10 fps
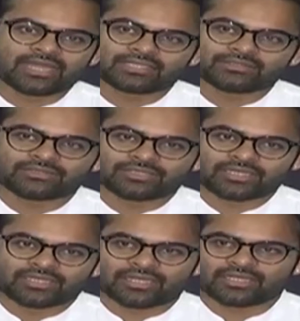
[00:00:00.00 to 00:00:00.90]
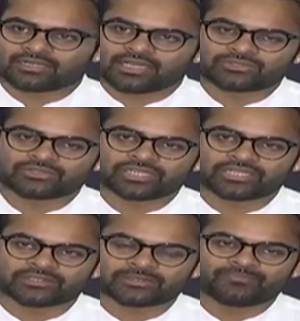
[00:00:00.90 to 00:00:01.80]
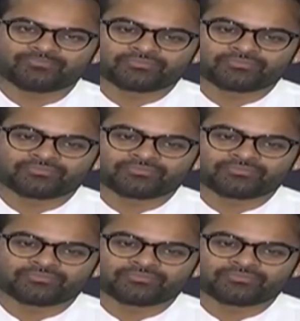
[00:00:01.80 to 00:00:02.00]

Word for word: కథ కూడా అలా రాసుకుంటే వెళ్ళారు